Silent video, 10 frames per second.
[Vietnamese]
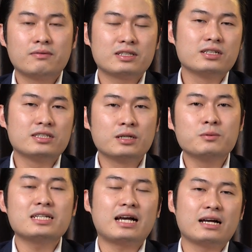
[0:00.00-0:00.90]
và sự
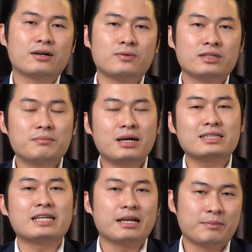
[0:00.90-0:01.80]
chống trả của những bạn
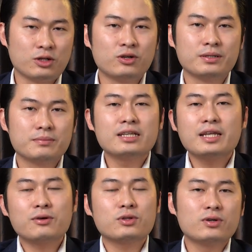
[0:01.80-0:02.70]
trẻ mà thôi. Nên
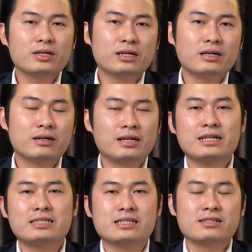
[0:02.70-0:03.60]
theo tôi, ở
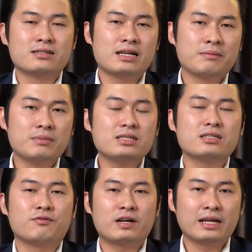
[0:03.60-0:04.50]
đây chỉ dừng lại mức
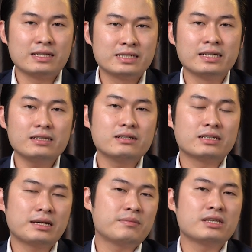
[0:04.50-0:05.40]
xử phạt hành chính từ
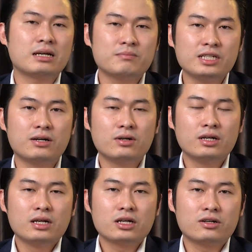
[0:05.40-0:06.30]
5 đến 8 triệu.
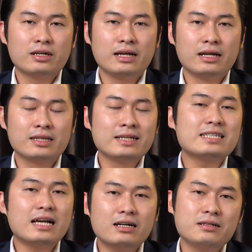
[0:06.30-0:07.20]
Còn để tiến
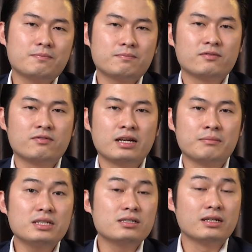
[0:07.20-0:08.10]
xa hơn về
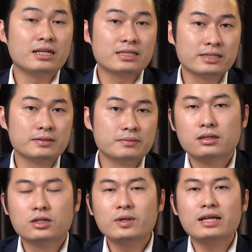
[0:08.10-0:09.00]
mức xử lý hình sự,
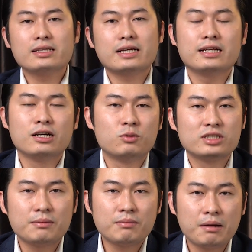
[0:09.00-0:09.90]
được quy định tại Điều
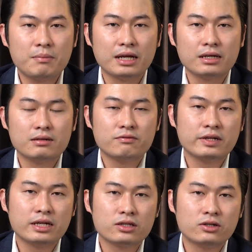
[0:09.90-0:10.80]
137
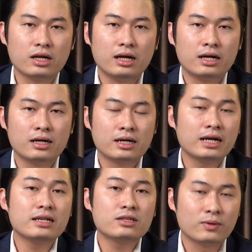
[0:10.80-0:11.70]
về tội
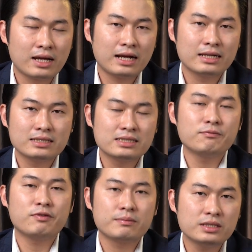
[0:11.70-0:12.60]
gây tổn hại,
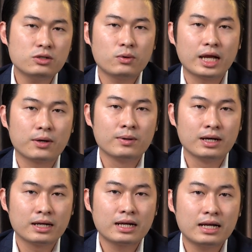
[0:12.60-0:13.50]
xâm phạm sức khỏe của
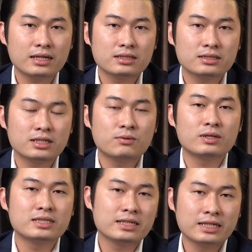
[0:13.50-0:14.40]
người khác trong
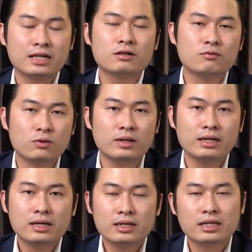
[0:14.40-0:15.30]
quá trình thi hành công vụ ấy,
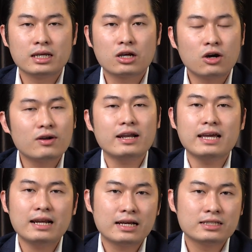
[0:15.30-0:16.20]
thì có
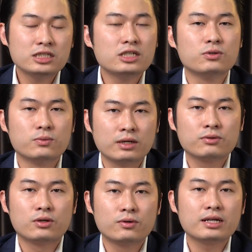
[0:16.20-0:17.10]
lẽ là chưa đủ
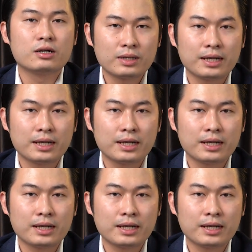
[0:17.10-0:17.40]
yếu tố để cấu